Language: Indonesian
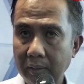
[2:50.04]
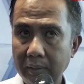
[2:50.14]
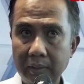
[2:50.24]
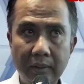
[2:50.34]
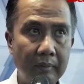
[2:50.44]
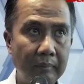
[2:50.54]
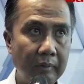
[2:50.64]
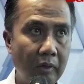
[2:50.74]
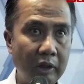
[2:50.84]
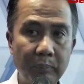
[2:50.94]
mengalami
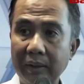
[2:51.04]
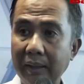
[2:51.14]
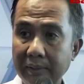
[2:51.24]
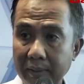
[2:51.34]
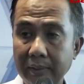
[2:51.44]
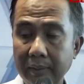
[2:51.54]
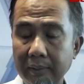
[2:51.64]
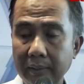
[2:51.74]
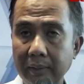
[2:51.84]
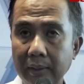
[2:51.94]
kenaikan ya.
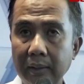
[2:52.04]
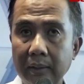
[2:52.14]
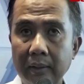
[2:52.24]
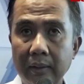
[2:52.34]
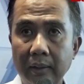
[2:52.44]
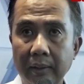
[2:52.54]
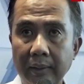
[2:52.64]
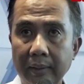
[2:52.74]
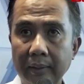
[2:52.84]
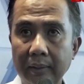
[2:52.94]

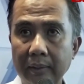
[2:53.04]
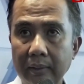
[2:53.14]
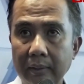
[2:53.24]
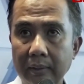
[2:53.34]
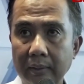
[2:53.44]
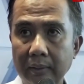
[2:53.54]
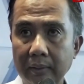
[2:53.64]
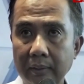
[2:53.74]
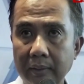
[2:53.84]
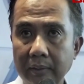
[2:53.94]
Ya
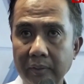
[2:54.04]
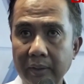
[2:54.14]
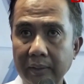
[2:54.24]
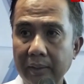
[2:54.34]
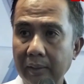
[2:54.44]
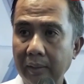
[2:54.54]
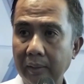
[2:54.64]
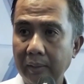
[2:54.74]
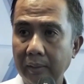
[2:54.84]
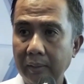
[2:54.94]
tentunya kita akan
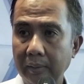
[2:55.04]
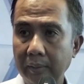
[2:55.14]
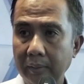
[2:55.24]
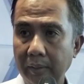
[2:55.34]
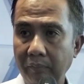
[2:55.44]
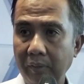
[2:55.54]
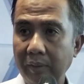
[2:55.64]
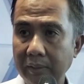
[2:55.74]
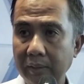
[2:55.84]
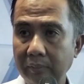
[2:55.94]

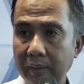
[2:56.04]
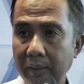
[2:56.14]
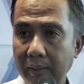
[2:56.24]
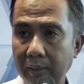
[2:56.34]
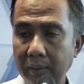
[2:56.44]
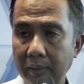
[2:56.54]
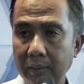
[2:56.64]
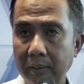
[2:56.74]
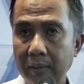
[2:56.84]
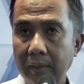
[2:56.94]
evaluasi dan juga akan
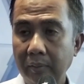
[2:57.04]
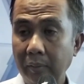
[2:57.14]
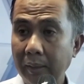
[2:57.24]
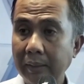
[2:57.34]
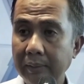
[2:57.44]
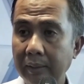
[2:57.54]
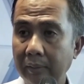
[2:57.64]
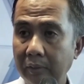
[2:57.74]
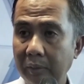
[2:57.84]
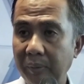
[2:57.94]
koordinasi dengan
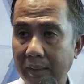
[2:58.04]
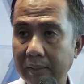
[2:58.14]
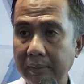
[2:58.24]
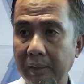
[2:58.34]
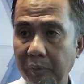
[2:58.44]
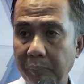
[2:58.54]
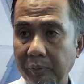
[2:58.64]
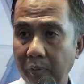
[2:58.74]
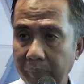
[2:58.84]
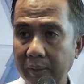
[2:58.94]
kota Bekasi apa
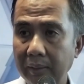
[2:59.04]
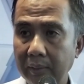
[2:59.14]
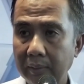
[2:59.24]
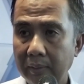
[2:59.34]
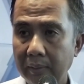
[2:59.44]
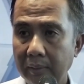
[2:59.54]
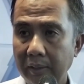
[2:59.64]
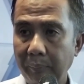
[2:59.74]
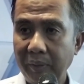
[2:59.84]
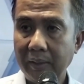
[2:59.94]
penyebabnya Tapi